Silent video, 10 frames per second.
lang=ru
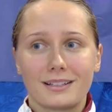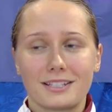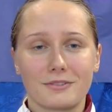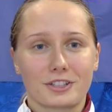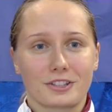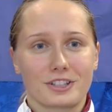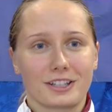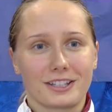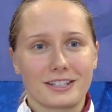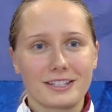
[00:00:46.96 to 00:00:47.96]
Девочка начала
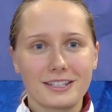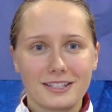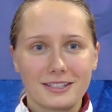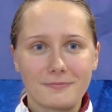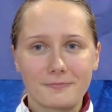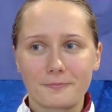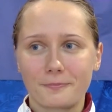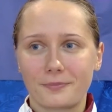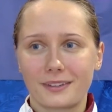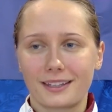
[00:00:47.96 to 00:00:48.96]
наносить,
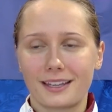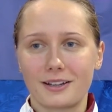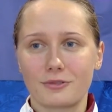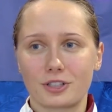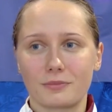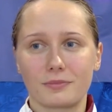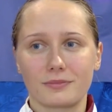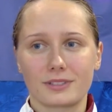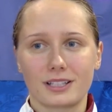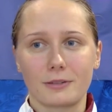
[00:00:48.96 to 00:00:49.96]
я уже
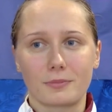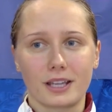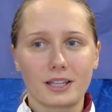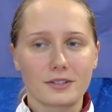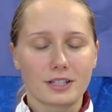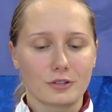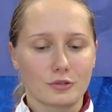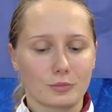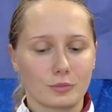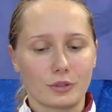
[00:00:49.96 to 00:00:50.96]
стала проигрывать к
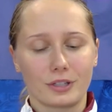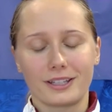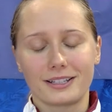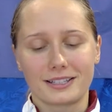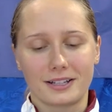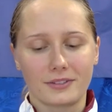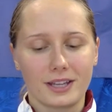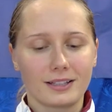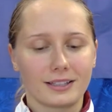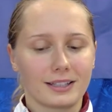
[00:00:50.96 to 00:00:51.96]
концу боя, еле
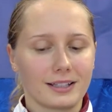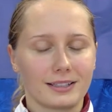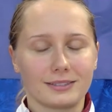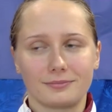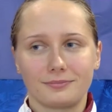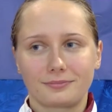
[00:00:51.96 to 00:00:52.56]
сравняла, и на